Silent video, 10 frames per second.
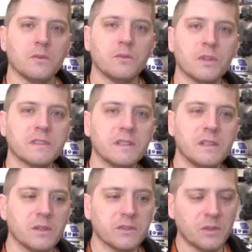
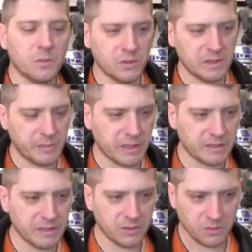Voici l'ensemble des
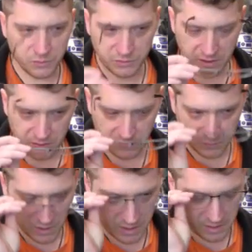parties que vous allez
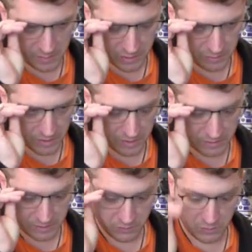devoir imprimer
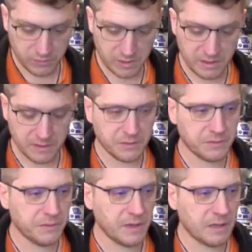si vous voulez
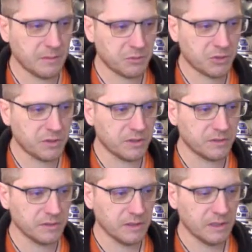faire la même
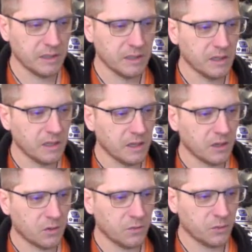chose.
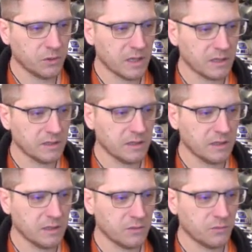Quand vous
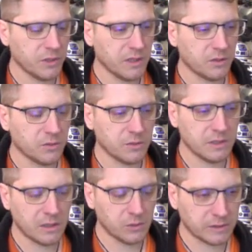regardez, vous voyez qu'il
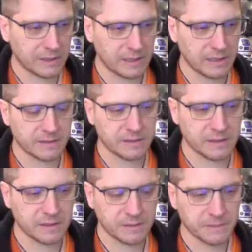y a le très
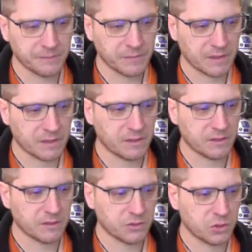classique
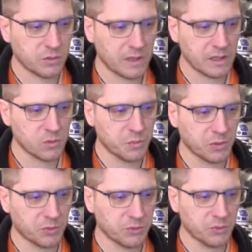euh, cheval
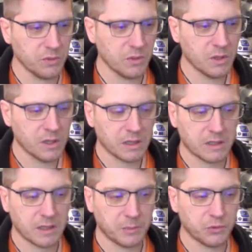coupé en deux,
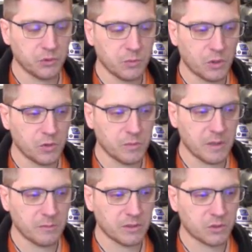qui est absolument le
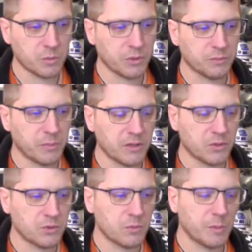même, et je pense pas
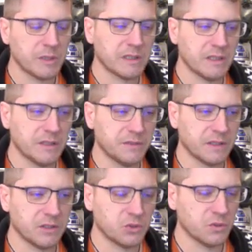que je m'embêterai à
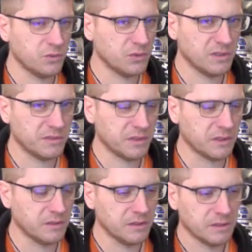faire des chevaux
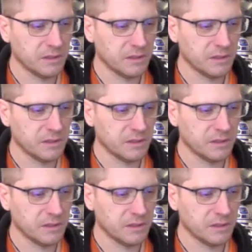différents